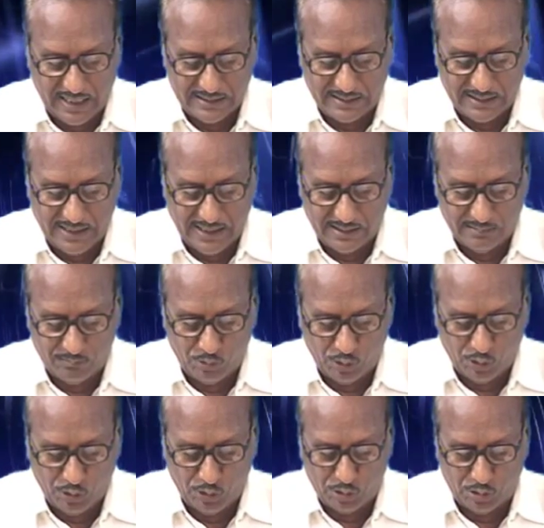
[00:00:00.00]
ஆசிரியர்
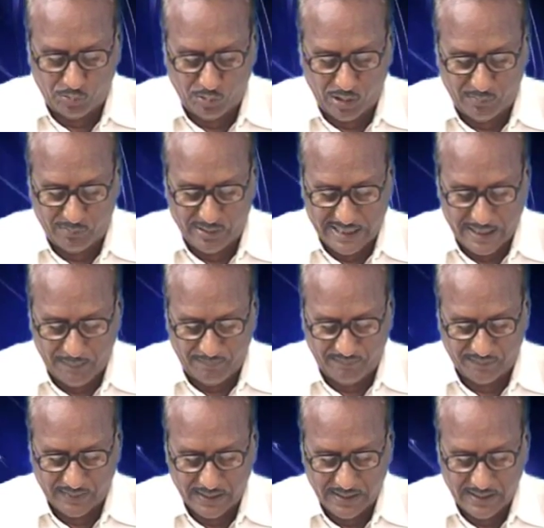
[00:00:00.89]
முருகு
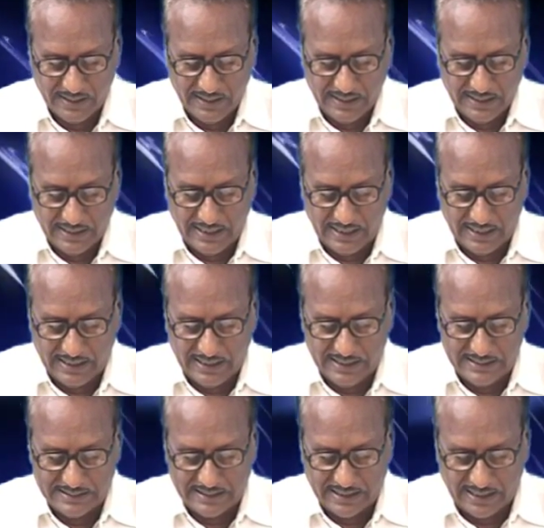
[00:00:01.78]
சுப்பிரமணியம்
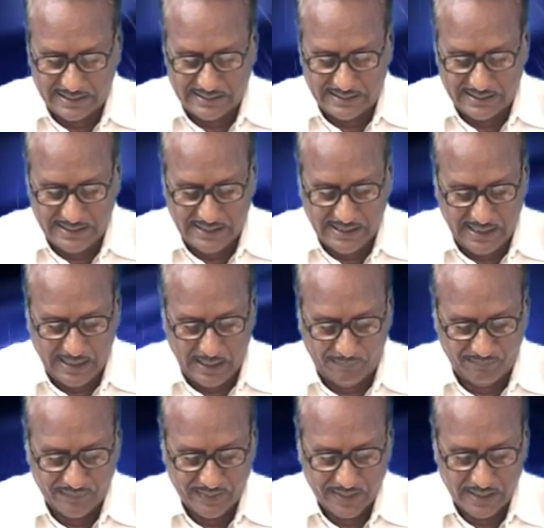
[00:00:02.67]
கர்னல் சாத்தையா
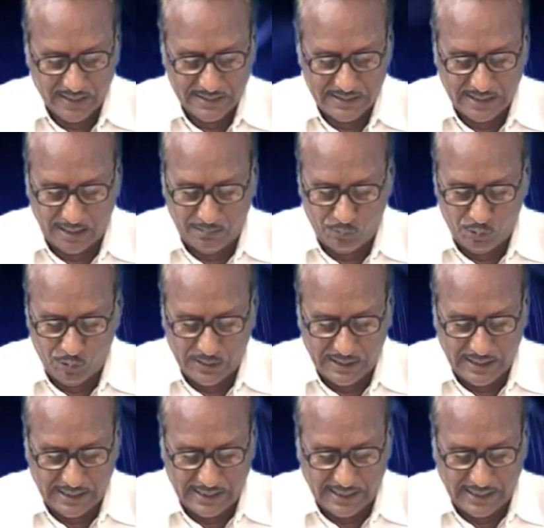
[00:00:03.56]
சமூக